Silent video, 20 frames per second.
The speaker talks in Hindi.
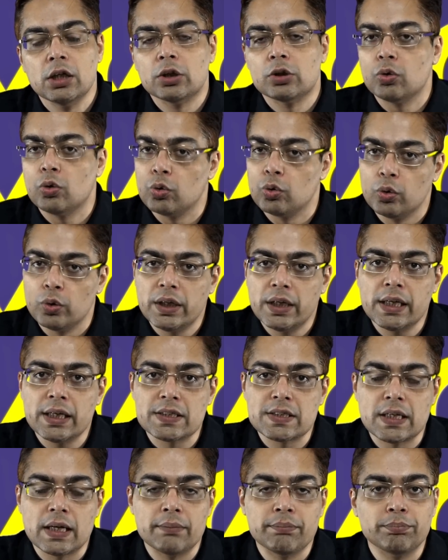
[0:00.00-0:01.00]
तो उन्होंने
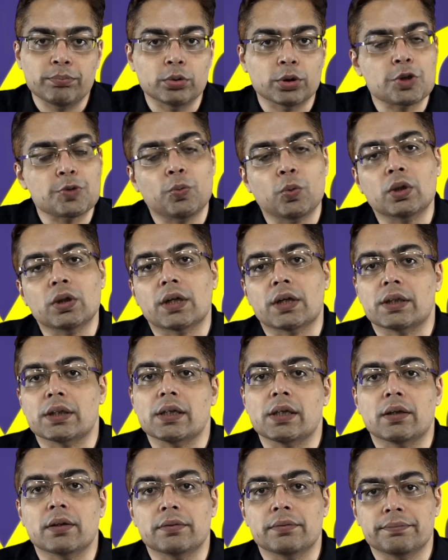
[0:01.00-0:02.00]
एग्ज़ाम पोस्टपोन कर
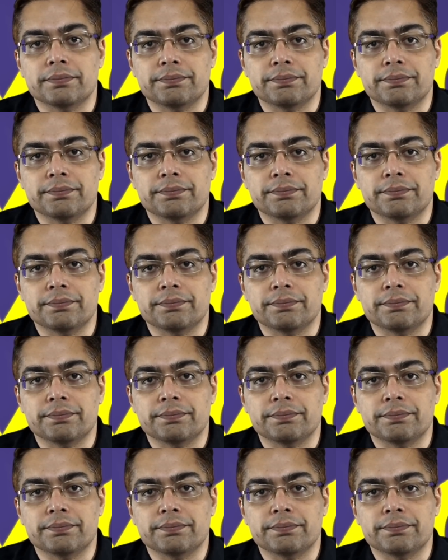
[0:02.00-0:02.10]
दिया